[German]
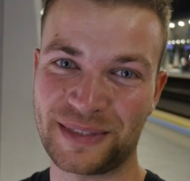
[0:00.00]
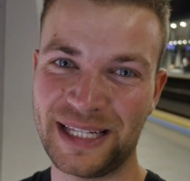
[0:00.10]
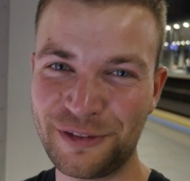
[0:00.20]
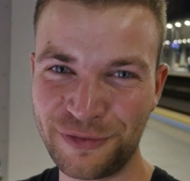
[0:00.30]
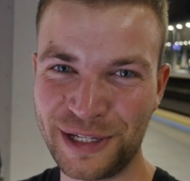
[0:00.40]

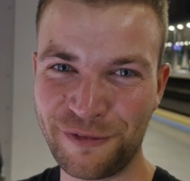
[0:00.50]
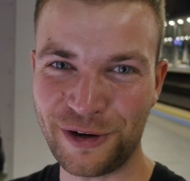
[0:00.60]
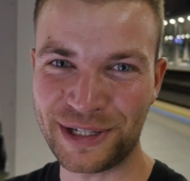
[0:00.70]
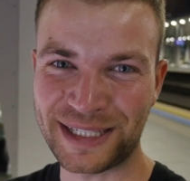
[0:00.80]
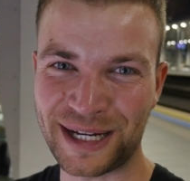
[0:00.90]
Ich finde für
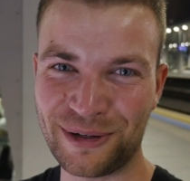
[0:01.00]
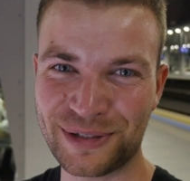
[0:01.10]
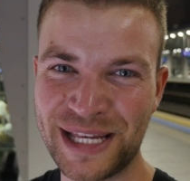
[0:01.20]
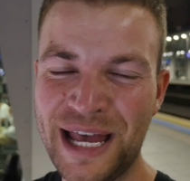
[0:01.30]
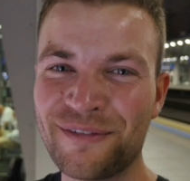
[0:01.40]
euch
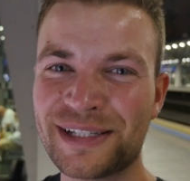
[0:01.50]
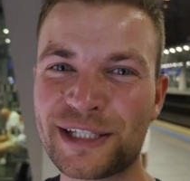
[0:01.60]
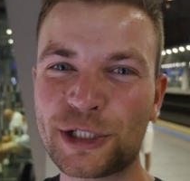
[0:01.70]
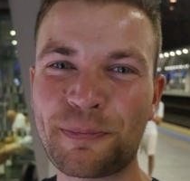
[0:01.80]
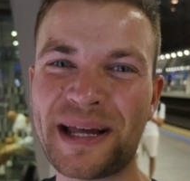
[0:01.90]
heraus, dass
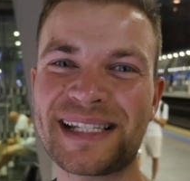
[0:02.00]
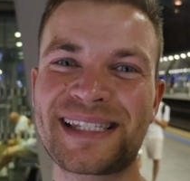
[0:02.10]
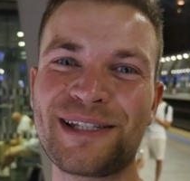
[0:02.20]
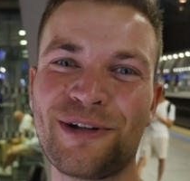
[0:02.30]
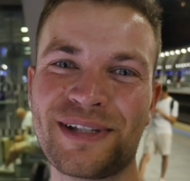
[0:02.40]
die
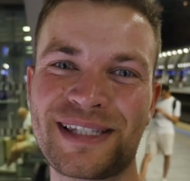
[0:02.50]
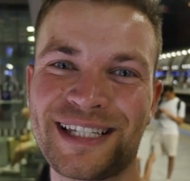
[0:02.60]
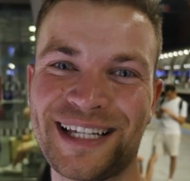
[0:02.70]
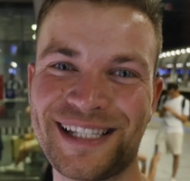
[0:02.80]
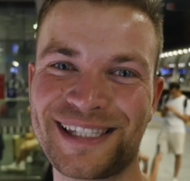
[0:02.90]
spannendsten neuesten
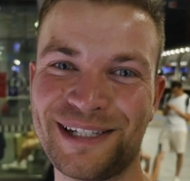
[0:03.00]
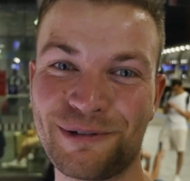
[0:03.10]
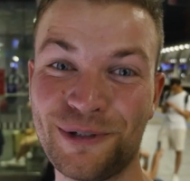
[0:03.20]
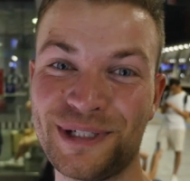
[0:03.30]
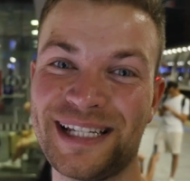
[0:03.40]
Trends sind
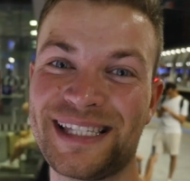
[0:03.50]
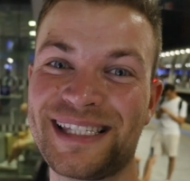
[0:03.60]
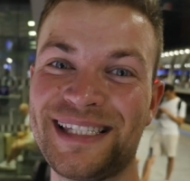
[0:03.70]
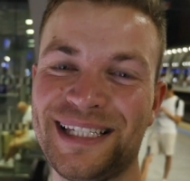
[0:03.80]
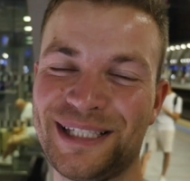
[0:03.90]
und es
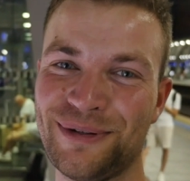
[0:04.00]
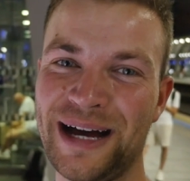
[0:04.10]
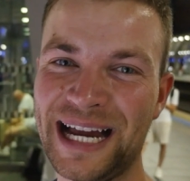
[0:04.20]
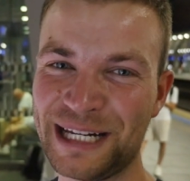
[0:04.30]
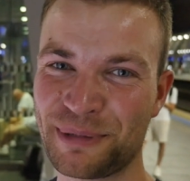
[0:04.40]
ist nicht nur
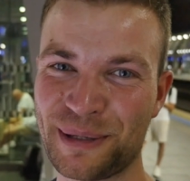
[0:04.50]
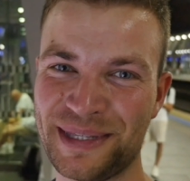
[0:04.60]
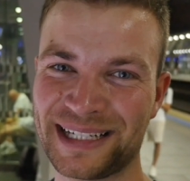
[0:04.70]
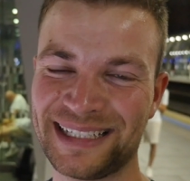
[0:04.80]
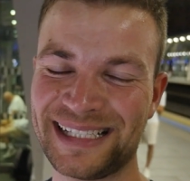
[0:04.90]
eine
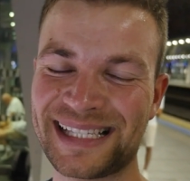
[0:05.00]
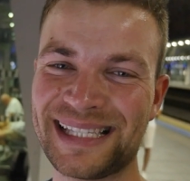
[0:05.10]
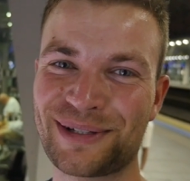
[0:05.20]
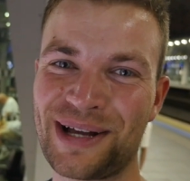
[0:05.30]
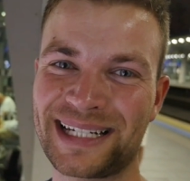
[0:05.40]
Premiere, es
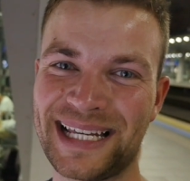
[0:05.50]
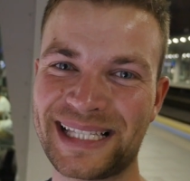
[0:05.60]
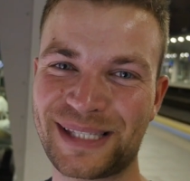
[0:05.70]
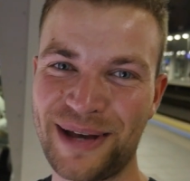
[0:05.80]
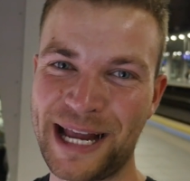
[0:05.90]
sind sogar
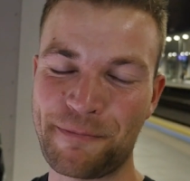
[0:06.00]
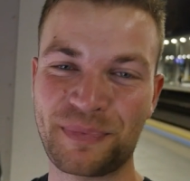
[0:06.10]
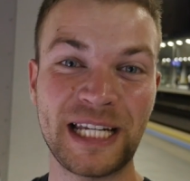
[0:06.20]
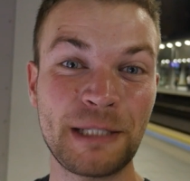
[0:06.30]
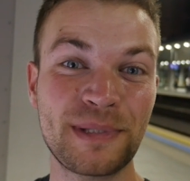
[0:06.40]
gleich zwei.
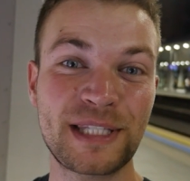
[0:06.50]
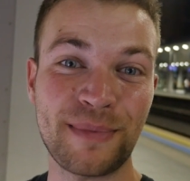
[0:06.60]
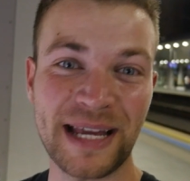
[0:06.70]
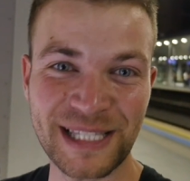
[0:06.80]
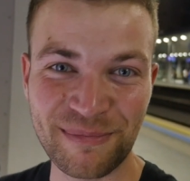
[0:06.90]
Denn ich bin zum
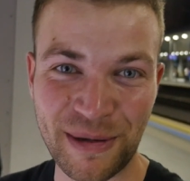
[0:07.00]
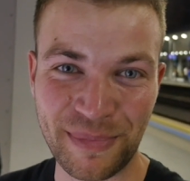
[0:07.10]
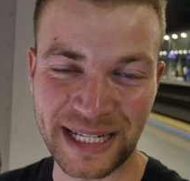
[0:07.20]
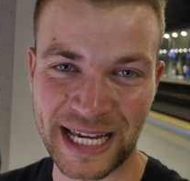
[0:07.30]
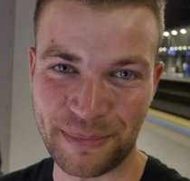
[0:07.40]
ersten Mal
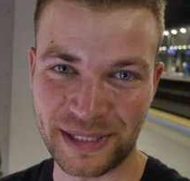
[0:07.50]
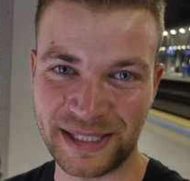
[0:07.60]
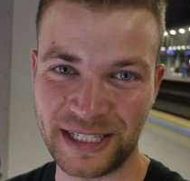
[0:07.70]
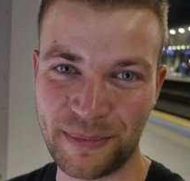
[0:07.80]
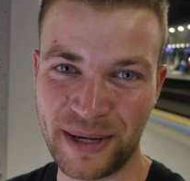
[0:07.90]
bei der
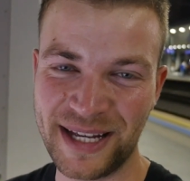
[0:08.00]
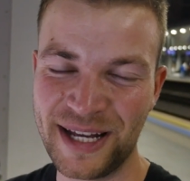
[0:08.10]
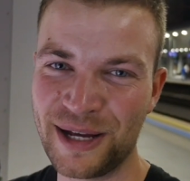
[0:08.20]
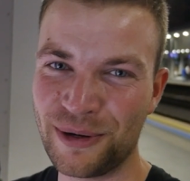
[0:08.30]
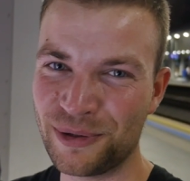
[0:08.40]
IBC dabei
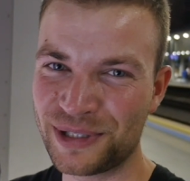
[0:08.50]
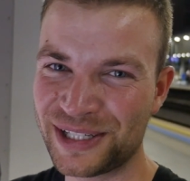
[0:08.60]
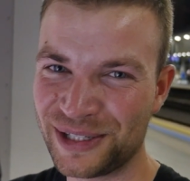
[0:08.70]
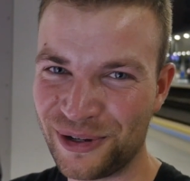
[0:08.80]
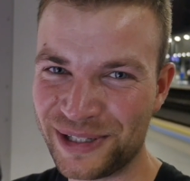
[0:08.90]
und
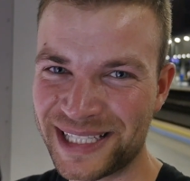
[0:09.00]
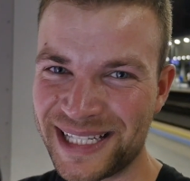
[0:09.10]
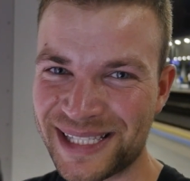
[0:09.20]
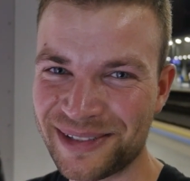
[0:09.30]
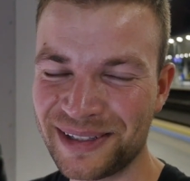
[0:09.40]
heute
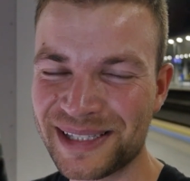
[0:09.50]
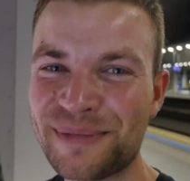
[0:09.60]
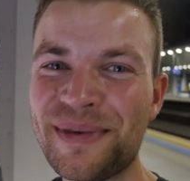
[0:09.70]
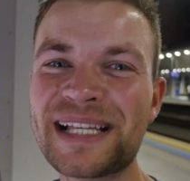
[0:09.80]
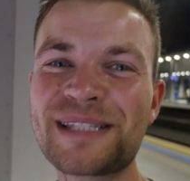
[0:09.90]
geht's auch
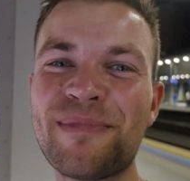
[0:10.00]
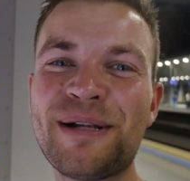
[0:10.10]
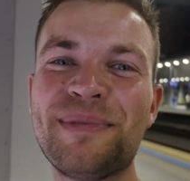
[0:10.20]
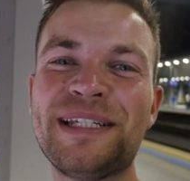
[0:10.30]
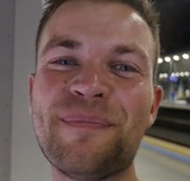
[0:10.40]
zum ersten
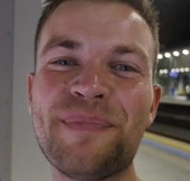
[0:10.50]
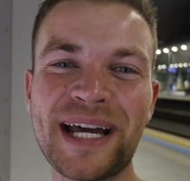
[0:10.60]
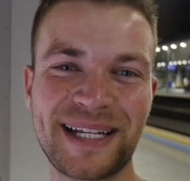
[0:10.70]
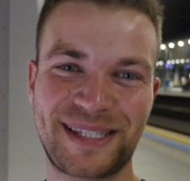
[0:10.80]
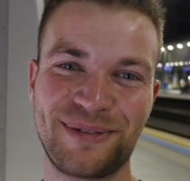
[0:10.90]
Mal mit dem
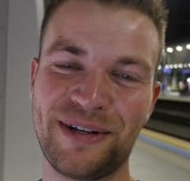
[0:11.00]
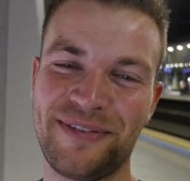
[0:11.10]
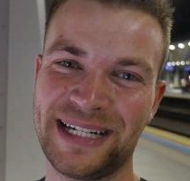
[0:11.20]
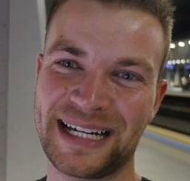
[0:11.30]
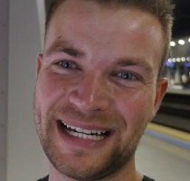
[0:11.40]
Nachtzug auf
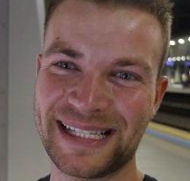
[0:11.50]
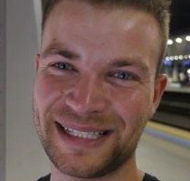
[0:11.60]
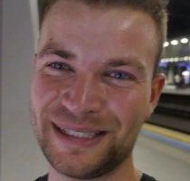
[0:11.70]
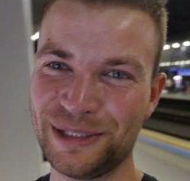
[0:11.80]
eine Reise.